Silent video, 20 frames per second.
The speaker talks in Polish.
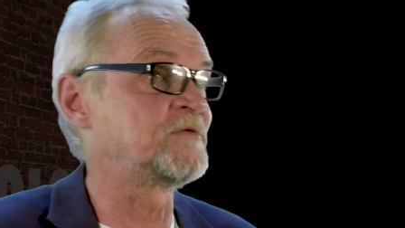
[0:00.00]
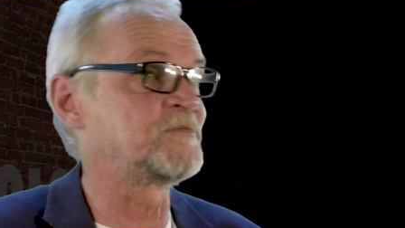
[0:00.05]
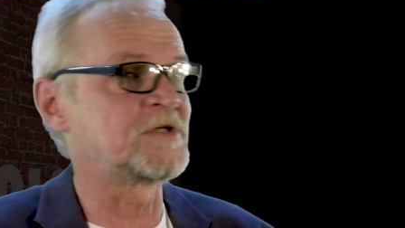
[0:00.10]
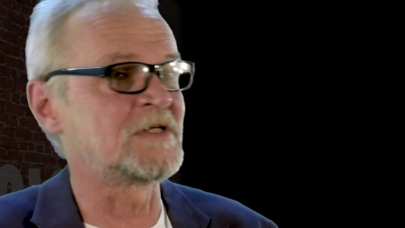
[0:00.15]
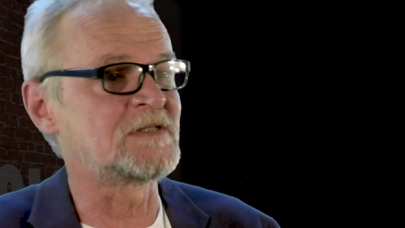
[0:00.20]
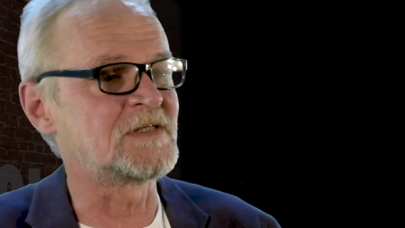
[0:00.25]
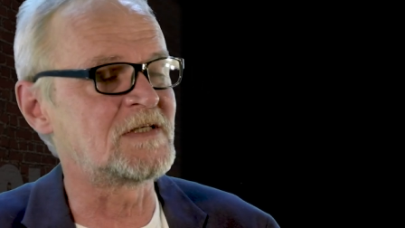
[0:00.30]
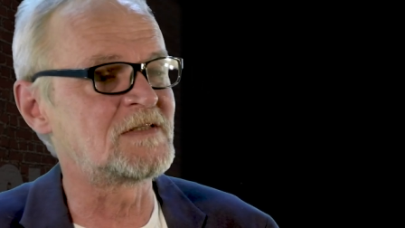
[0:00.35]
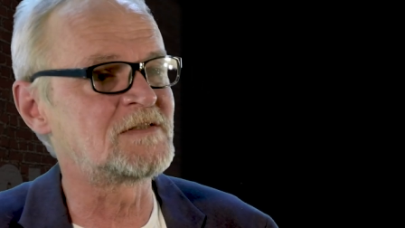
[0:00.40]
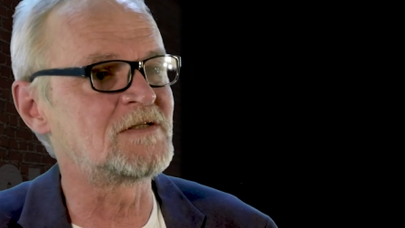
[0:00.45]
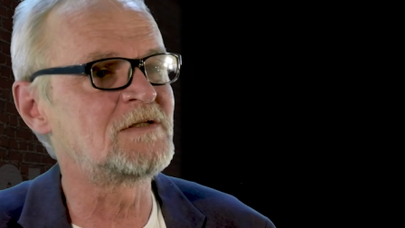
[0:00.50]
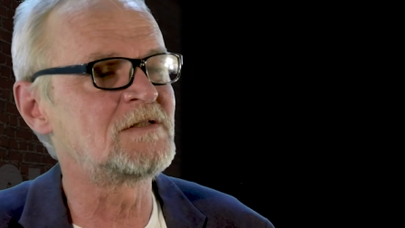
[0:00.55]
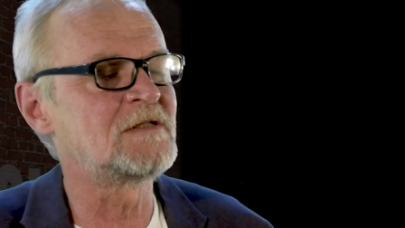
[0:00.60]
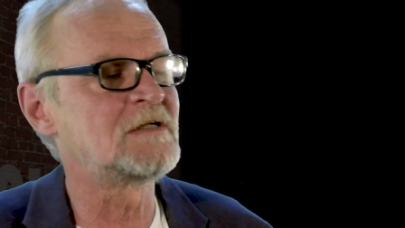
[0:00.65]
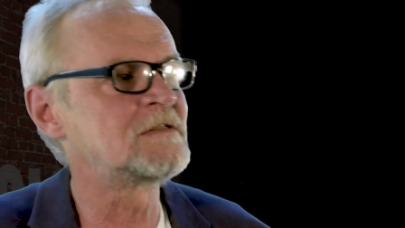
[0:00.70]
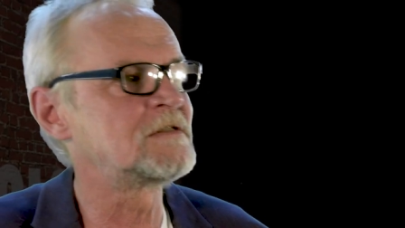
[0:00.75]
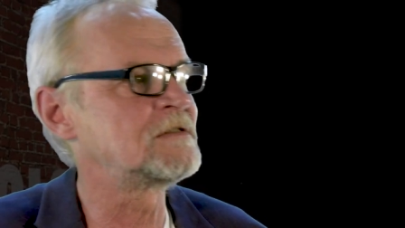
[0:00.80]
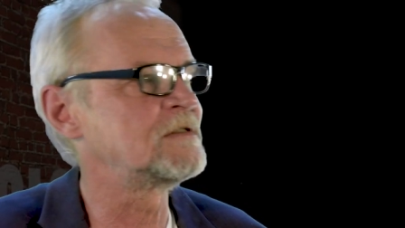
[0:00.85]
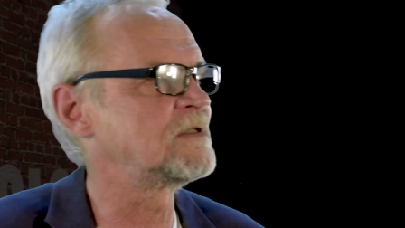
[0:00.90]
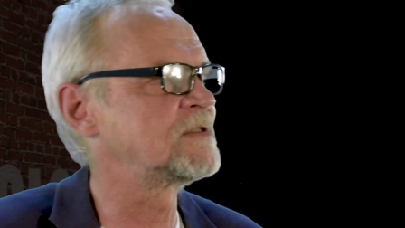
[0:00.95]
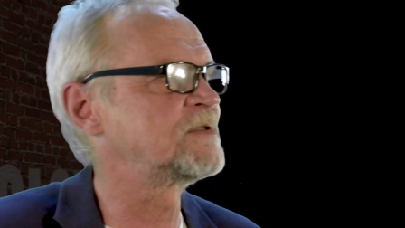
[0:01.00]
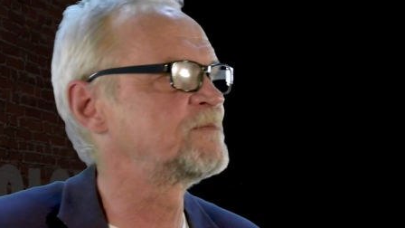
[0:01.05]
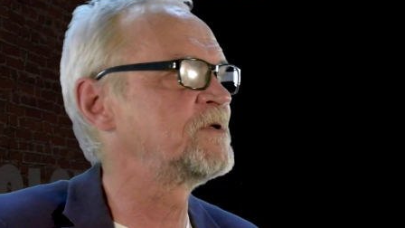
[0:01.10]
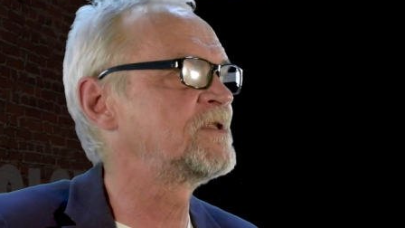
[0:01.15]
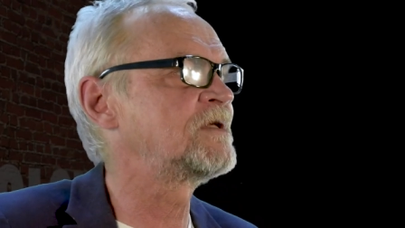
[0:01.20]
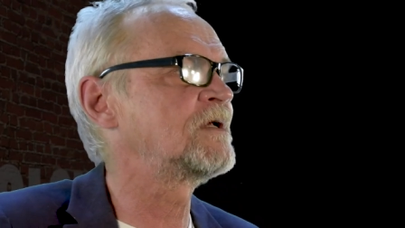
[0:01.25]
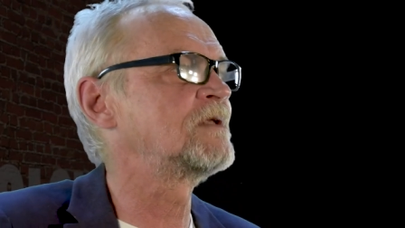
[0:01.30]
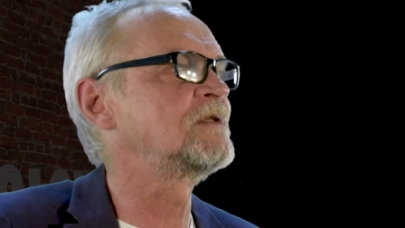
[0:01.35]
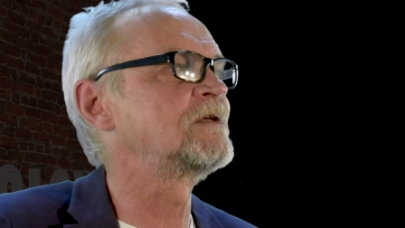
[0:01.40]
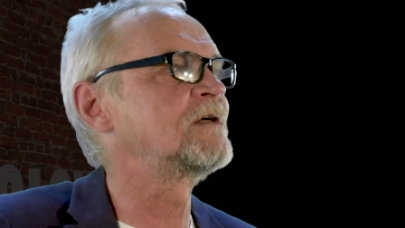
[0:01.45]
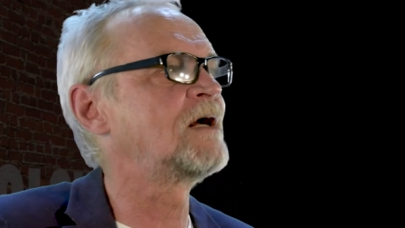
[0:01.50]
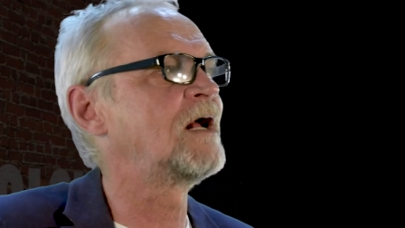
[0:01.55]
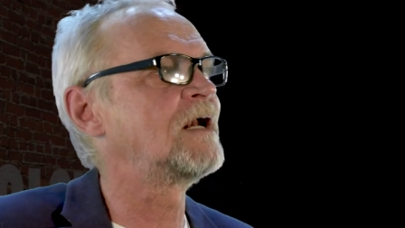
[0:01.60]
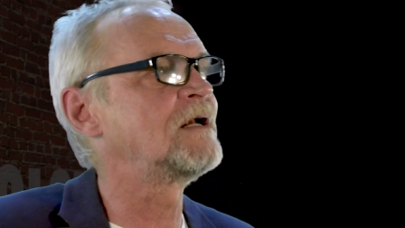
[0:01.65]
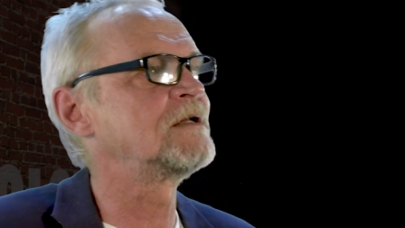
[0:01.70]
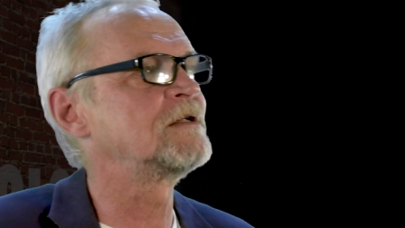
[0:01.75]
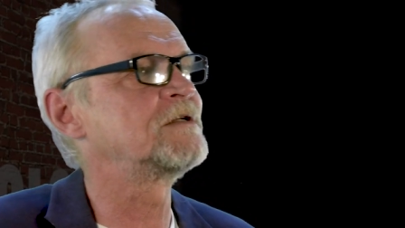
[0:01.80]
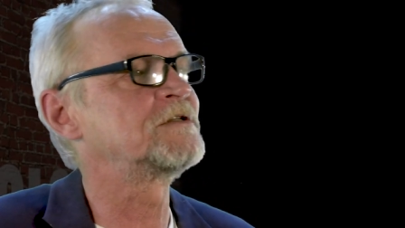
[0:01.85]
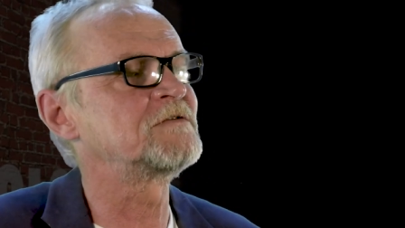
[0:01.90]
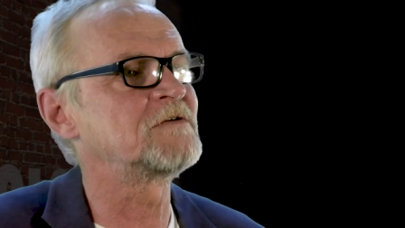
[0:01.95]
czy przesadzone, czy jest zbyt
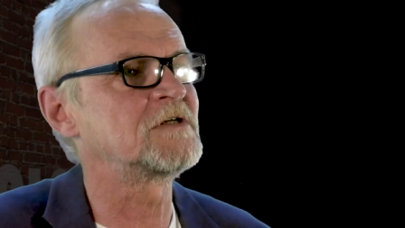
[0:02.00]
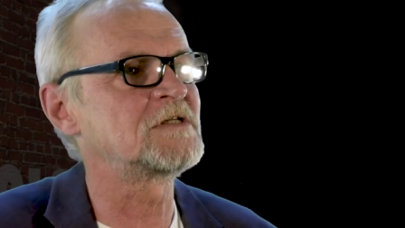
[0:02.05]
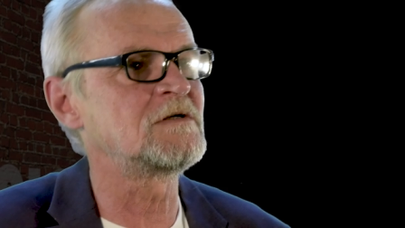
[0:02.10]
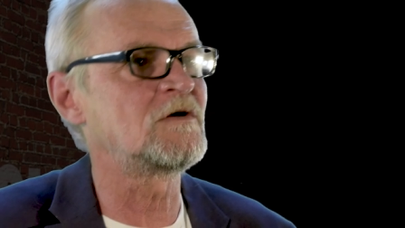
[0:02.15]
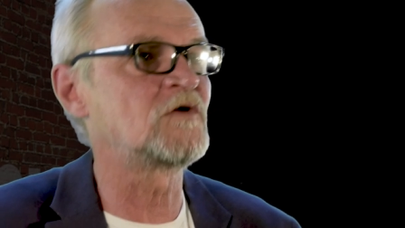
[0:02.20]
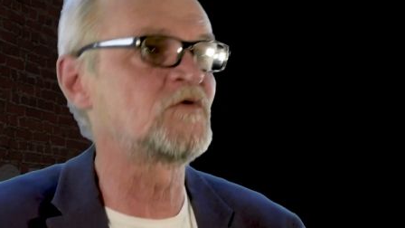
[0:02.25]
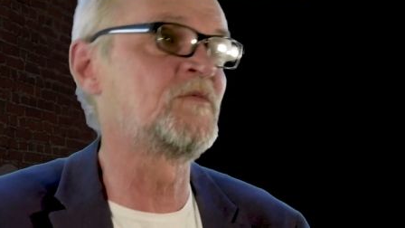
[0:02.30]
radykalne, czy właśnie